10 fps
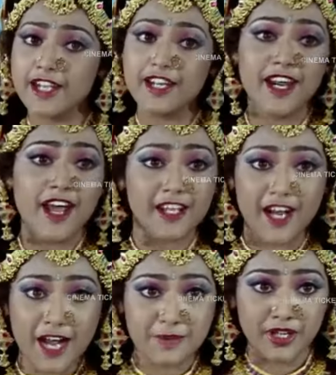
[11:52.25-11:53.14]
கேட்டறியாத
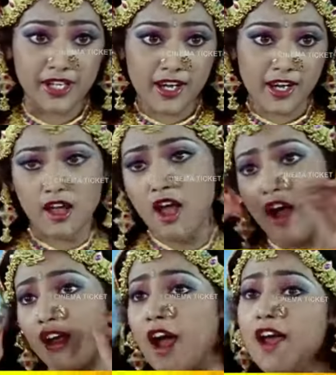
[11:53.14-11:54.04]
கனிமொழிகளை
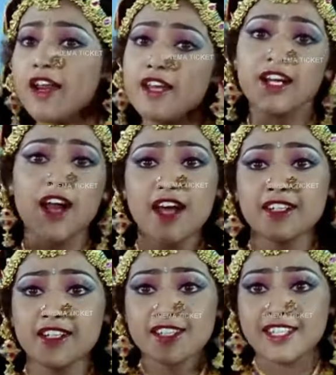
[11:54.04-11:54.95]
காணாத
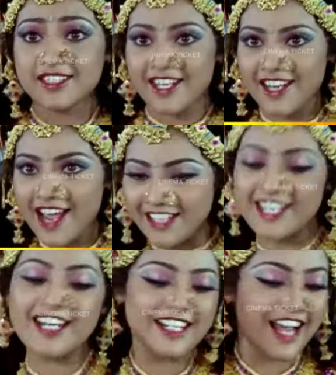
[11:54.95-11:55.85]
காதல் ரசத்தை
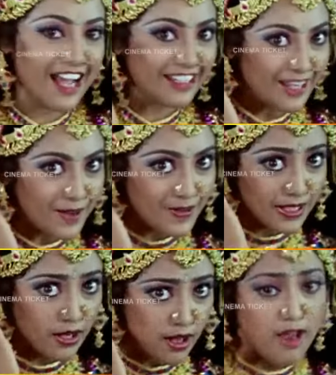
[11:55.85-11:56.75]
என் காதில்
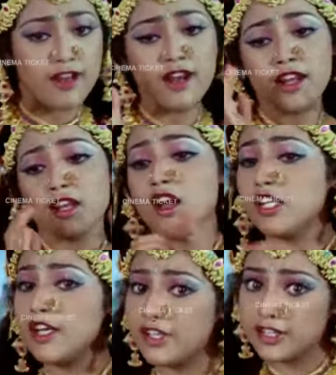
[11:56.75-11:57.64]
ஓதி என்னை
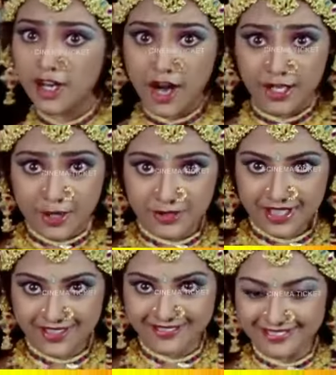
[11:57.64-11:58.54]
கனிய வைத்த
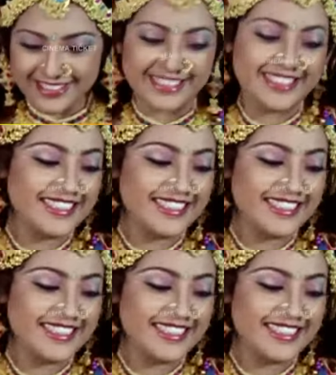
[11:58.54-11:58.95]
கனியமுதர்